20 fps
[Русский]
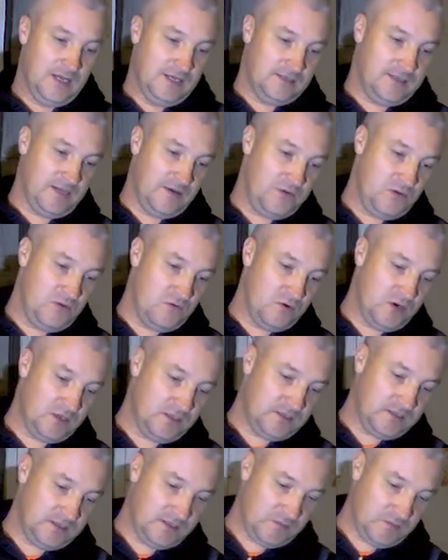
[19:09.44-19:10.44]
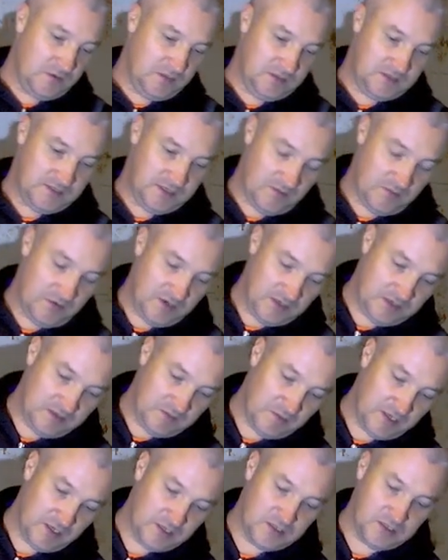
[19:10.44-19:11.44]
сами нюансы, самые, сами
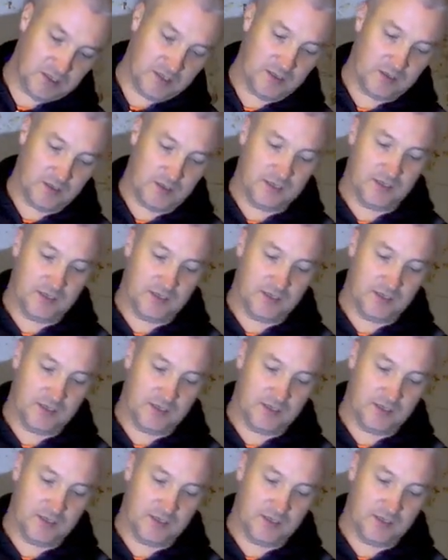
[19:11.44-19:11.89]
эти мелочи